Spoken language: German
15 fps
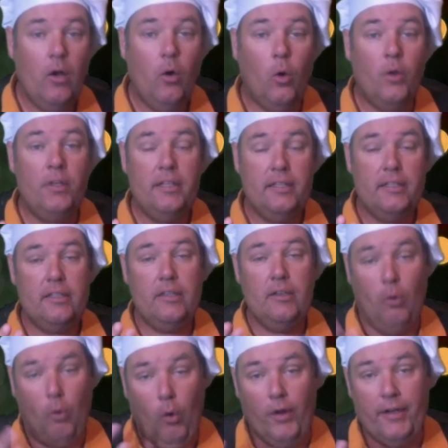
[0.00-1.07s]
Und
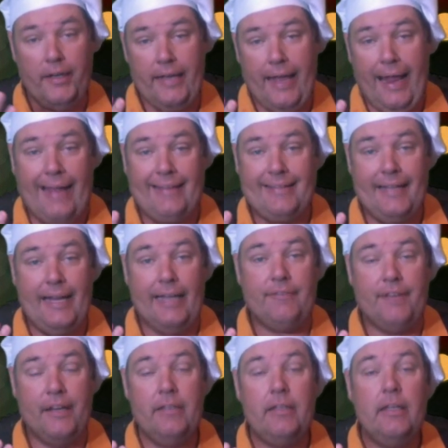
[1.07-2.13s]
heute ja erster
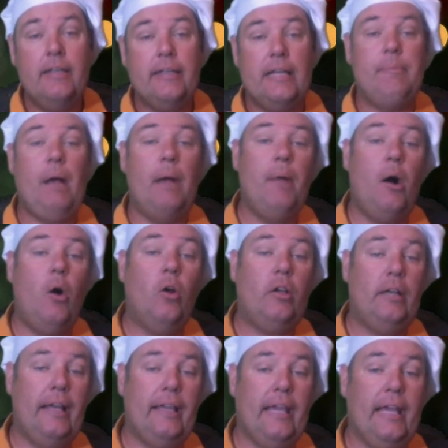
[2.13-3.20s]
Advent, da machen wir auch
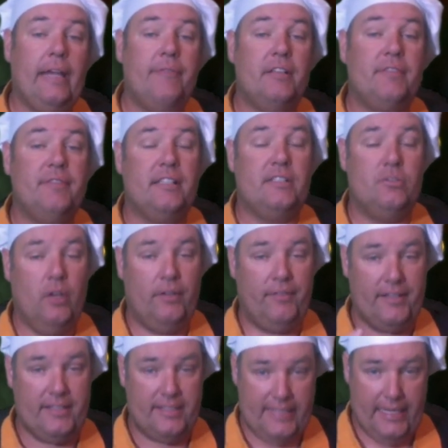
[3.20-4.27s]
gleich etwas, was zur
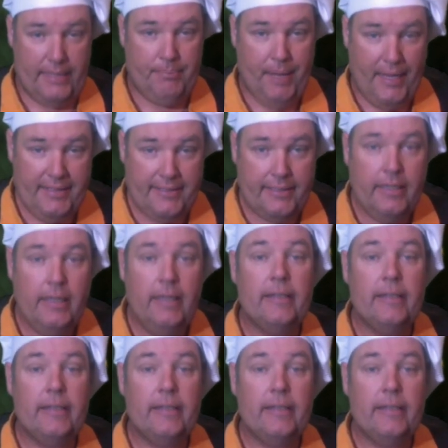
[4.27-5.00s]
Adventszeit passt.